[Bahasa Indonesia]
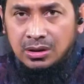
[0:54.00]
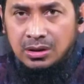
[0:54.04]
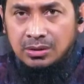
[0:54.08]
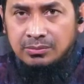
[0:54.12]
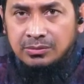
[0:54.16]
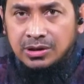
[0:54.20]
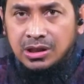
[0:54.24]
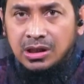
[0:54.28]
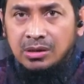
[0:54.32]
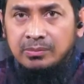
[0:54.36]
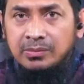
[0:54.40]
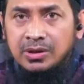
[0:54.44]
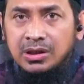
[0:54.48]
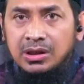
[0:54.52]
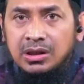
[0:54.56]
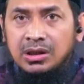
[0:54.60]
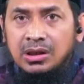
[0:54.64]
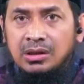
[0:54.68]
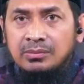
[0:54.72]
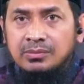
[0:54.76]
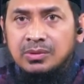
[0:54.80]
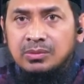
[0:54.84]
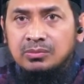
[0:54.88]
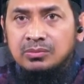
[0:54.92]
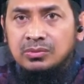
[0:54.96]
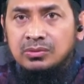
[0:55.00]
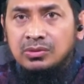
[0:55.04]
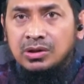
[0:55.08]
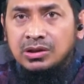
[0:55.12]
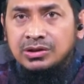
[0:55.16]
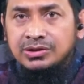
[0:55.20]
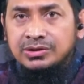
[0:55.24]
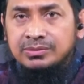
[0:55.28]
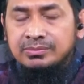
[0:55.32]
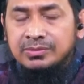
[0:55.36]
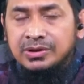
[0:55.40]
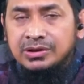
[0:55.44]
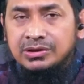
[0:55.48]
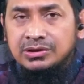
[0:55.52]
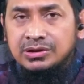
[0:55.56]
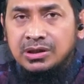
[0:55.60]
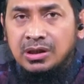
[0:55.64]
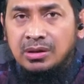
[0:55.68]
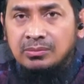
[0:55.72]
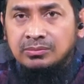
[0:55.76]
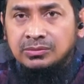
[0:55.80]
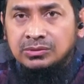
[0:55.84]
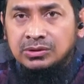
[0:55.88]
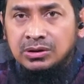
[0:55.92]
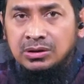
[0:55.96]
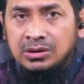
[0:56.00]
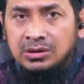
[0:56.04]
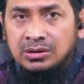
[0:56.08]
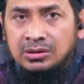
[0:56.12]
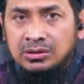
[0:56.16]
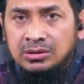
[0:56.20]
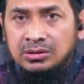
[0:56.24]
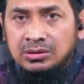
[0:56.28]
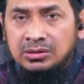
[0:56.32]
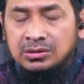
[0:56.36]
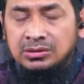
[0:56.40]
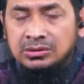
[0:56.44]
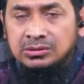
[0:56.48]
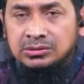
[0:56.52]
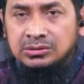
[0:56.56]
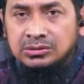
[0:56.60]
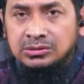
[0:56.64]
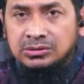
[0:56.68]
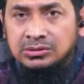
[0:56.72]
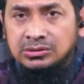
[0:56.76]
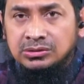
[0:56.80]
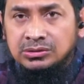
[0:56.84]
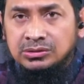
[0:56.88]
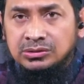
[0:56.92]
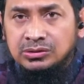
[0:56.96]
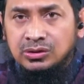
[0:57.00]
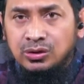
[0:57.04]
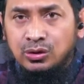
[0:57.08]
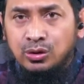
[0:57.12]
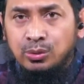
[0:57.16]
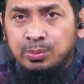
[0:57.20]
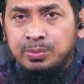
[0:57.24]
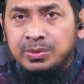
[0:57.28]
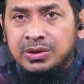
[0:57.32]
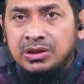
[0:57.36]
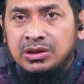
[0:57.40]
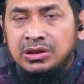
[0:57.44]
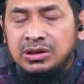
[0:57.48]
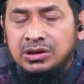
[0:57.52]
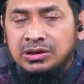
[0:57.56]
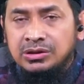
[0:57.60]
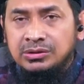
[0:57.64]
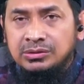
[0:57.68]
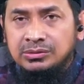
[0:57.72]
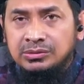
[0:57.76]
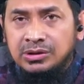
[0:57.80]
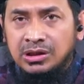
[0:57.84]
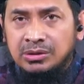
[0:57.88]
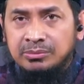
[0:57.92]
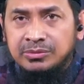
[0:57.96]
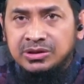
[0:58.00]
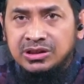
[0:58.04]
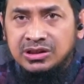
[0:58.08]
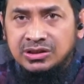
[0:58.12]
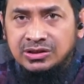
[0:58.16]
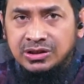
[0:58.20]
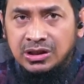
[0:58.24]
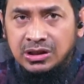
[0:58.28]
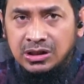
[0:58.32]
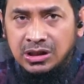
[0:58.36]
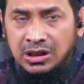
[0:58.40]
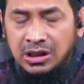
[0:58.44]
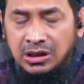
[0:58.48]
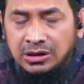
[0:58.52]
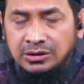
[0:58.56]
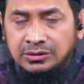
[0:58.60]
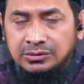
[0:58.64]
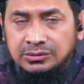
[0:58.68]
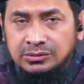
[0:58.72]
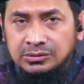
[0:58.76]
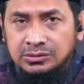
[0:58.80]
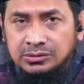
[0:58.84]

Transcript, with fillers: maka mereka membuat semacam uh, opini yang menyesatkan